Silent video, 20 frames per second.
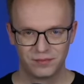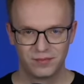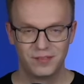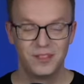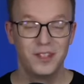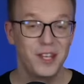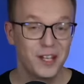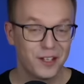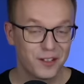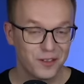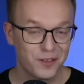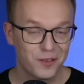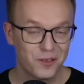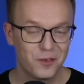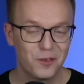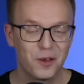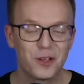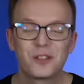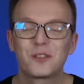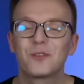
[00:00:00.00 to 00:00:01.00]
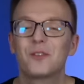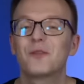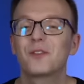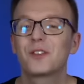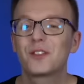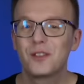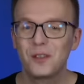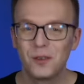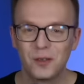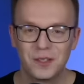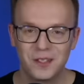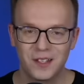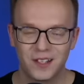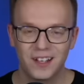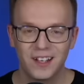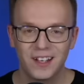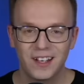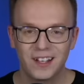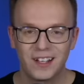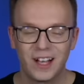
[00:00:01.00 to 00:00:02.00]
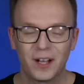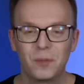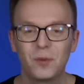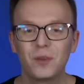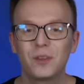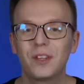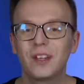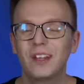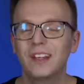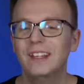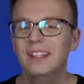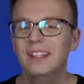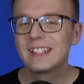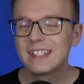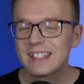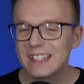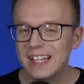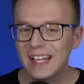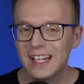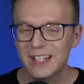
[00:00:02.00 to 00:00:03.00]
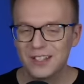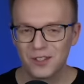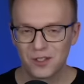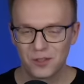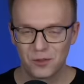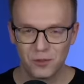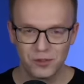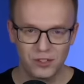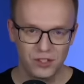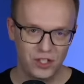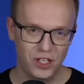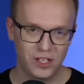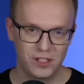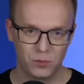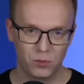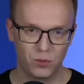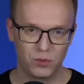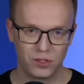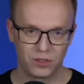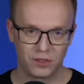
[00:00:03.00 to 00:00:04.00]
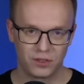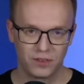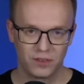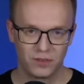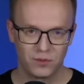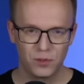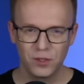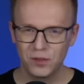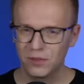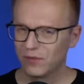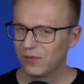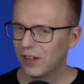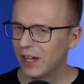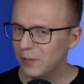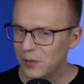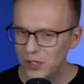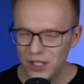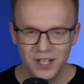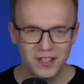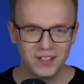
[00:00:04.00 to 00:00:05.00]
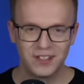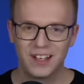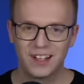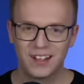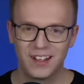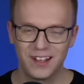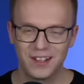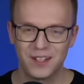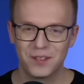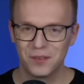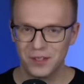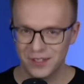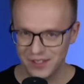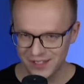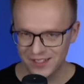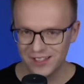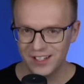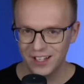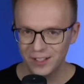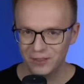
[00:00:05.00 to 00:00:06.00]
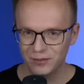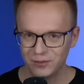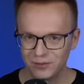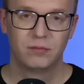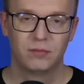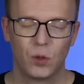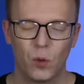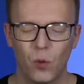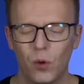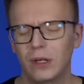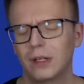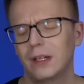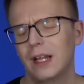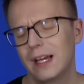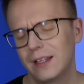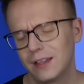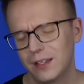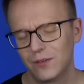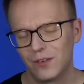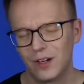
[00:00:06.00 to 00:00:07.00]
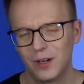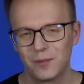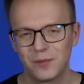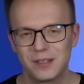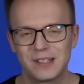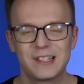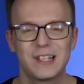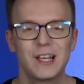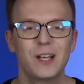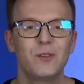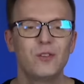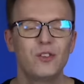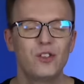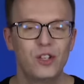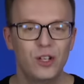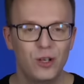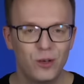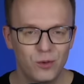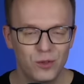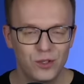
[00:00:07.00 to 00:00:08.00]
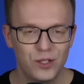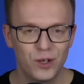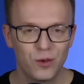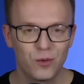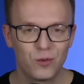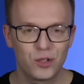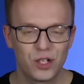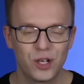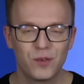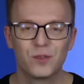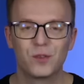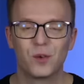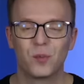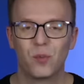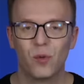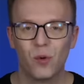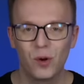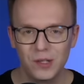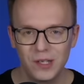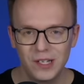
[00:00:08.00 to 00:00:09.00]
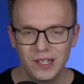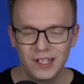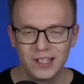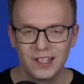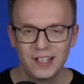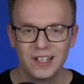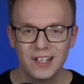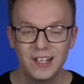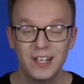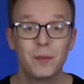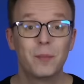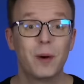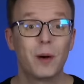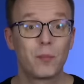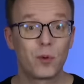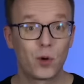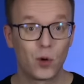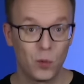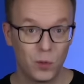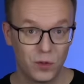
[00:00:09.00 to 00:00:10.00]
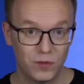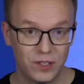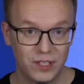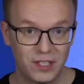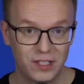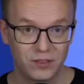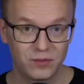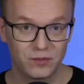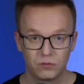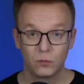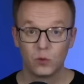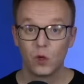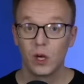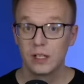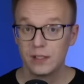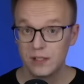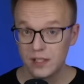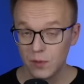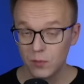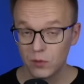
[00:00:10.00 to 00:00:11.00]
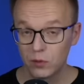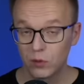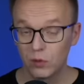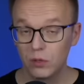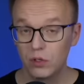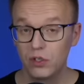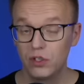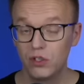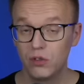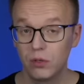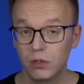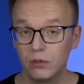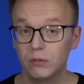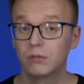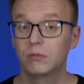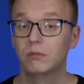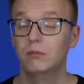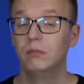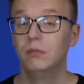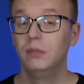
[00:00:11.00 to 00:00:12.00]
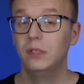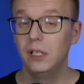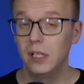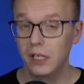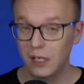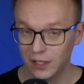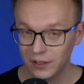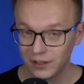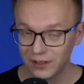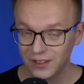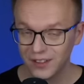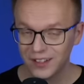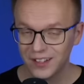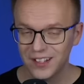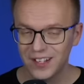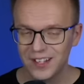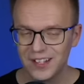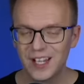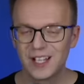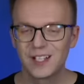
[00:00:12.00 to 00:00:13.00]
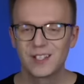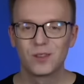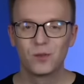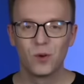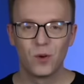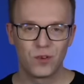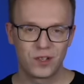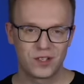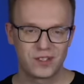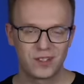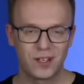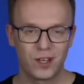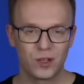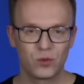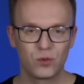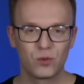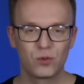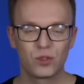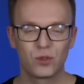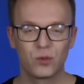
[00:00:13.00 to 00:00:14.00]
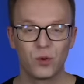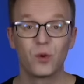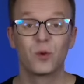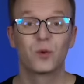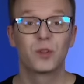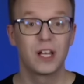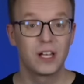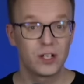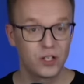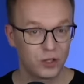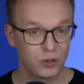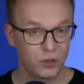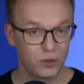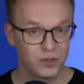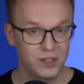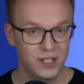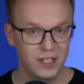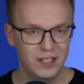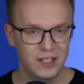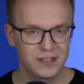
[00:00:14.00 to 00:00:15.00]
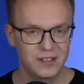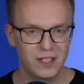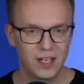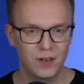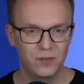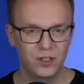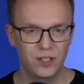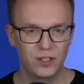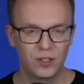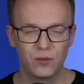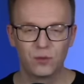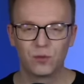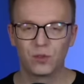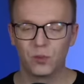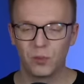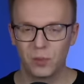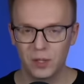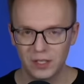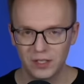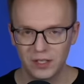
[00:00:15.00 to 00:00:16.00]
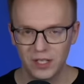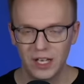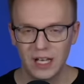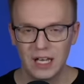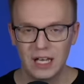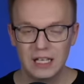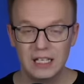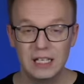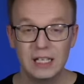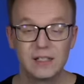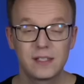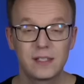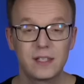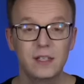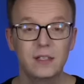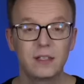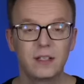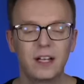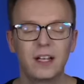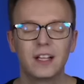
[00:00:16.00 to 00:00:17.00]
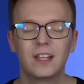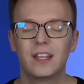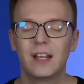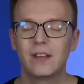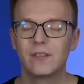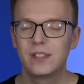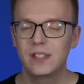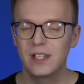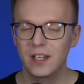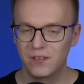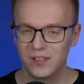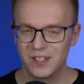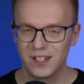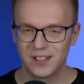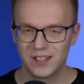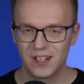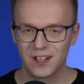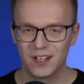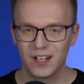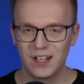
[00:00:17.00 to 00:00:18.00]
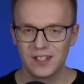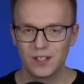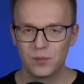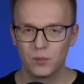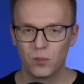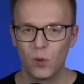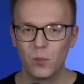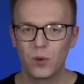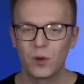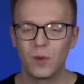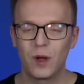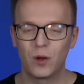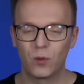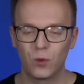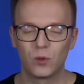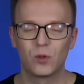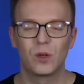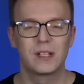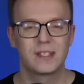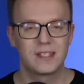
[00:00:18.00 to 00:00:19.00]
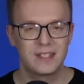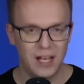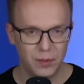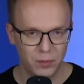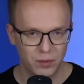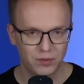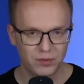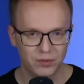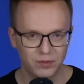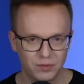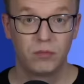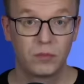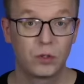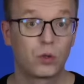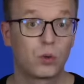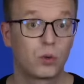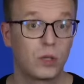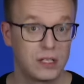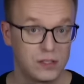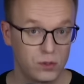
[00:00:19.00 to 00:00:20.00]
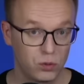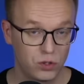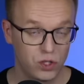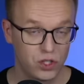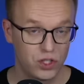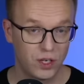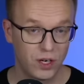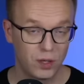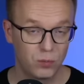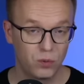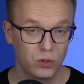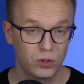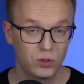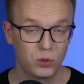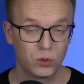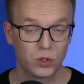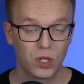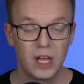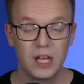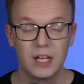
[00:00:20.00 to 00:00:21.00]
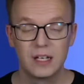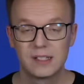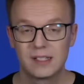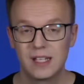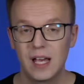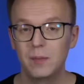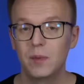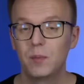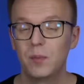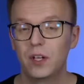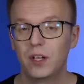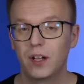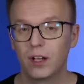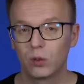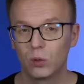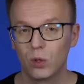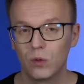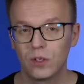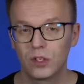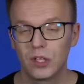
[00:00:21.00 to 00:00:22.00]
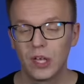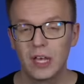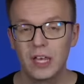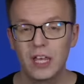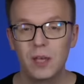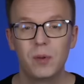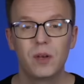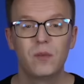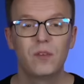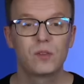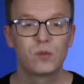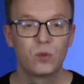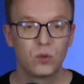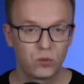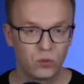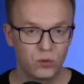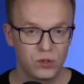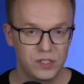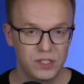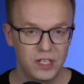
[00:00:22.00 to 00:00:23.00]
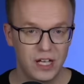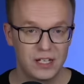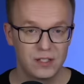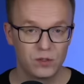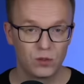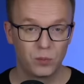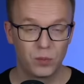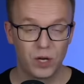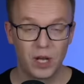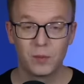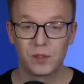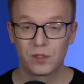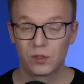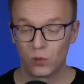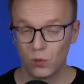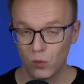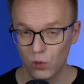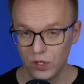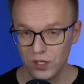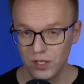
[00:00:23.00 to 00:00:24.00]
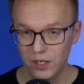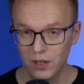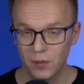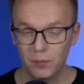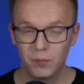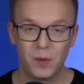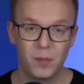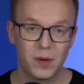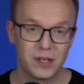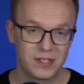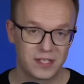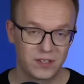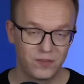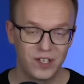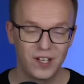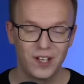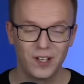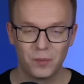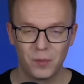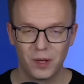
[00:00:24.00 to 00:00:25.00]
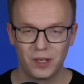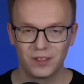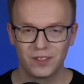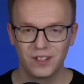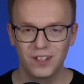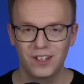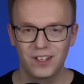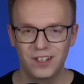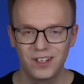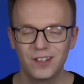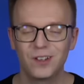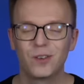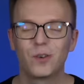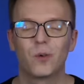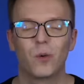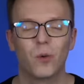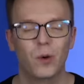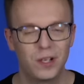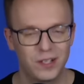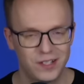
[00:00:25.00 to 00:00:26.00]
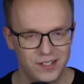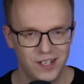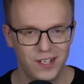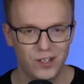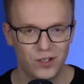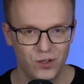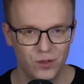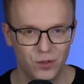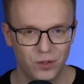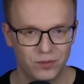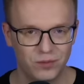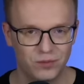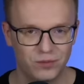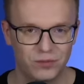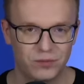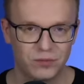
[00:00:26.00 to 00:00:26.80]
Нет. Ну а что вы ждете? Как будто знаете, что сейчас будет. Вот вообще не догадываетесь, да? Ой, ладно вам, знающие люди уже все поняли и попробовали. Ну а тем, кто еще не, я снова расскажу, что у наших друзей доставки The Food Band есть скидка на все-все заказы по промокоду Остапов. Круглосуточно работают, сами приготовят и привезут вкуснятину прямо с кухни по Москве, Алматы и кое-где еще.